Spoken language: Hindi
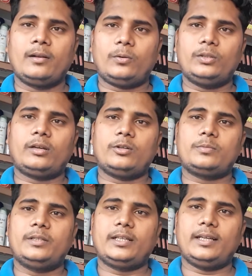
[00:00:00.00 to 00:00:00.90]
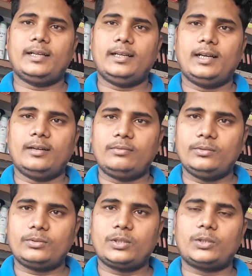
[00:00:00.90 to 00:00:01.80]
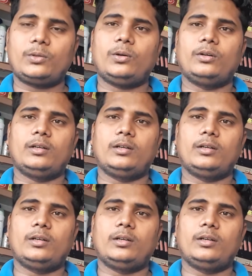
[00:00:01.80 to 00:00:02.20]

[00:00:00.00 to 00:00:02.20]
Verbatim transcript: खुद अनाउंसमेंट किया है गल्फ़ न्यूज़ के थ्रू